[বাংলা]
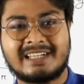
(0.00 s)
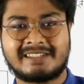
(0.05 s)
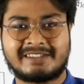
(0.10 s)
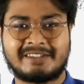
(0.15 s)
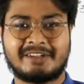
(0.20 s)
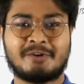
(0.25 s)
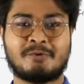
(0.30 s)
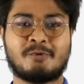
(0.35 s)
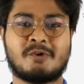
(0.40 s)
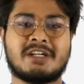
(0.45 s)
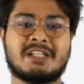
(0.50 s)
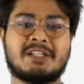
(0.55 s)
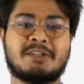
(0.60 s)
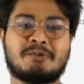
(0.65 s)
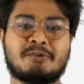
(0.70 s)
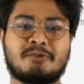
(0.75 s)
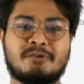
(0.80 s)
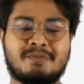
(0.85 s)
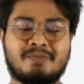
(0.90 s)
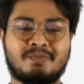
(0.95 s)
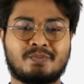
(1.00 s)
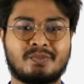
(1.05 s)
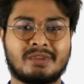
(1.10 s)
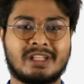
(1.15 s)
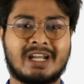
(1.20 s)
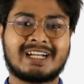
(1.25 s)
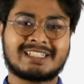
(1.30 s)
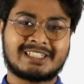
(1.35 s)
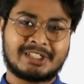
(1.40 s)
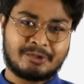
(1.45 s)
আসসালামু আলাইকুম
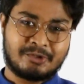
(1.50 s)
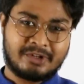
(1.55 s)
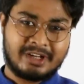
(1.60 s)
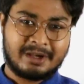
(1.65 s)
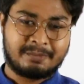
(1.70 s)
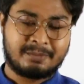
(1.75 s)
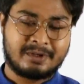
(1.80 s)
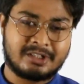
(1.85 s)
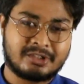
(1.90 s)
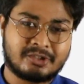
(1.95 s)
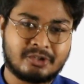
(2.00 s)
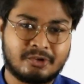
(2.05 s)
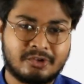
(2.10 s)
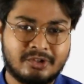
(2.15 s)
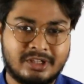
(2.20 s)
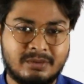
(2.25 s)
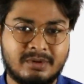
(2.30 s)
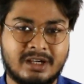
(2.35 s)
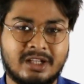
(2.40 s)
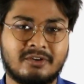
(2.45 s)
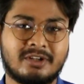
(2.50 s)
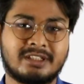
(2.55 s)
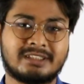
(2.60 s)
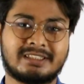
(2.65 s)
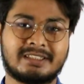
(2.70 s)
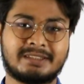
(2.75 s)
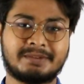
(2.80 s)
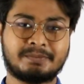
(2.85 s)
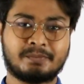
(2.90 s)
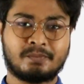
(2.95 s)
আশা করি আপনারা সকলেই ভালো
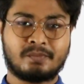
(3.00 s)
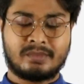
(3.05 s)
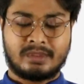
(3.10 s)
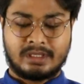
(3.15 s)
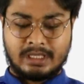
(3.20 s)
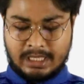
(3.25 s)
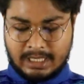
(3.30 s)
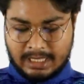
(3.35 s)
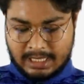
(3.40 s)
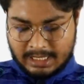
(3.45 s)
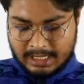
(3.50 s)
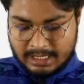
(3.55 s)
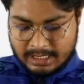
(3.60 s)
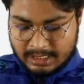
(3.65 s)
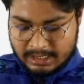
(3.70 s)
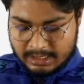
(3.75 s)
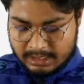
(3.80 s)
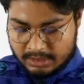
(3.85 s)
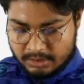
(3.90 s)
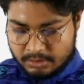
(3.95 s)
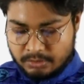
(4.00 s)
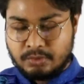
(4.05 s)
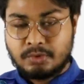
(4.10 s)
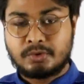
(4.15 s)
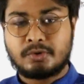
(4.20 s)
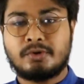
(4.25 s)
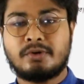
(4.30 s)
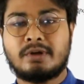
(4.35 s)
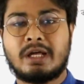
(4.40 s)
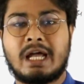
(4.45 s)
আছেন
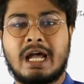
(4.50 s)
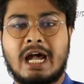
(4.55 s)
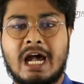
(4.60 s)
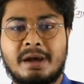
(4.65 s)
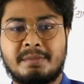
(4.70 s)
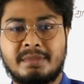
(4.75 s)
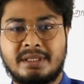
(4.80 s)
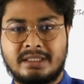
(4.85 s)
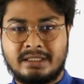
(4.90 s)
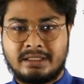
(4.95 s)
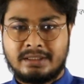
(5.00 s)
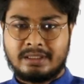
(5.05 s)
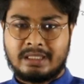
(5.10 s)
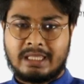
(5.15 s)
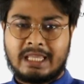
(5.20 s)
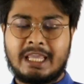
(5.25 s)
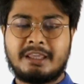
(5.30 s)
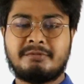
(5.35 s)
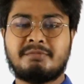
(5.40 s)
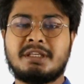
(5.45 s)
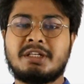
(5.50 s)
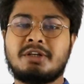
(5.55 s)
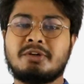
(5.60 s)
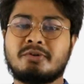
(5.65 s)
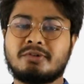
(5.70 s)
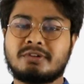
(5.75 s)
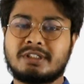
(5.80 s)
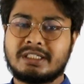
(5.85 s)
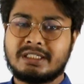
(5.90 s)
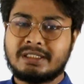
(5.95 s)
তো আমি এই
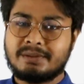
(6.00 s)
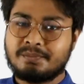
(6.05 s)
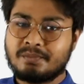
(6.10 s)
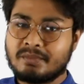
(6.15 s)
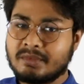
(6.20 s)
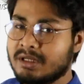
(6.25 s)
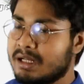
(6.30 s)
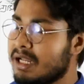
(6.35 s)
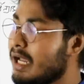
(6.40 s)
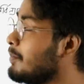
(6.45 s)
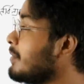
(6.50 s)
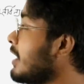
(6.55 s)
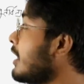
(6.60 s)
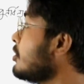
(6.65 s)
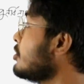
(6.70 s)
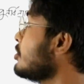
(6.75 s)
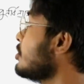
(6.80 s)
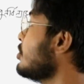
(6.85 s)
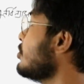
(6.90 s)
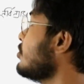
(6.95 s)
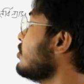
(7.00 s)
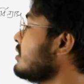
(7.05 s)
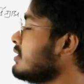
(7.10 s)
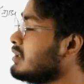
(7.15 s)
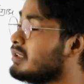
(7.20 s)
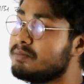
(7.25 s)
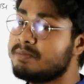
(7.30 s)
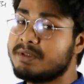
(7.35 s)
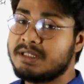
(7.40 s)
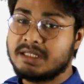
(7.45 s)
ভিডিওতে আমি আলোচনা
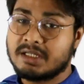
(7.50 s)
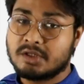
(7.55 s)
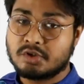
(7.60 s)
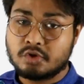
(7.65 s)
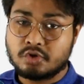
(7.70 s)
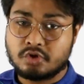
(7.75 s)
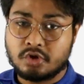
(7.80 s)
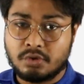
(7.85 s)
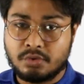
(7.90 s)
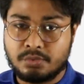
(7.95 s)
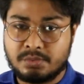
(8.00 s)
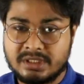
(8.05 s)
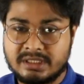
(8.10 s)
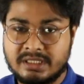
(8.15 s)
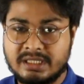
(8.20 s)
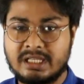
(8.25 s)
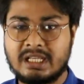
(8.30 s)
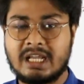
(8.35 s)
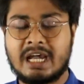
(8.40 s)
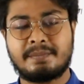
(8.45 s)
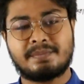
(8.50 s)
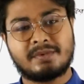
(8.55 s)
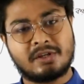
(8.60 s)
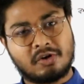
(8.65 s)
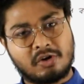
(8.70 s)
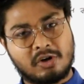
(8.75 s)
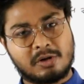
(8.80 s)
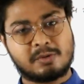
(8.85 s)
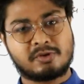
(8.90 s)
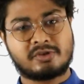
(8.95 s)
করতেছি বিন্যাস সমাবেশ নিয়ে
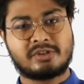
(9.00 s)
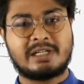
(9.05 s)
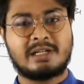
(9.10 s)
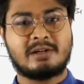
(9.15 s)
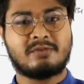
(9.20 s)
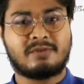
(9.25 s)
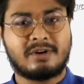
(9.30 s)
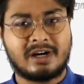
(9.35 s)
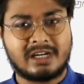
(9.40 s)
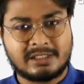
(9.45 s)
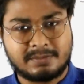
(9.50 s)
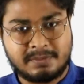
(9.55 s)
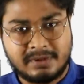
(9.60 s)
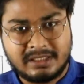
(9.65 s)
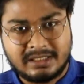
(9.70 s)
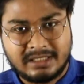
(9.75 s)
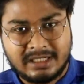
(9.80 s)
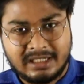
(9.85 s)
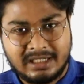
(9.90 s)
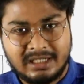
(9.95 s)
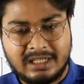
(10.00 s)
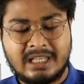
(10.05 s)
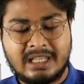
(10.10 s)
আপনারা অবশ্যই ফার্স্ট পার্টটা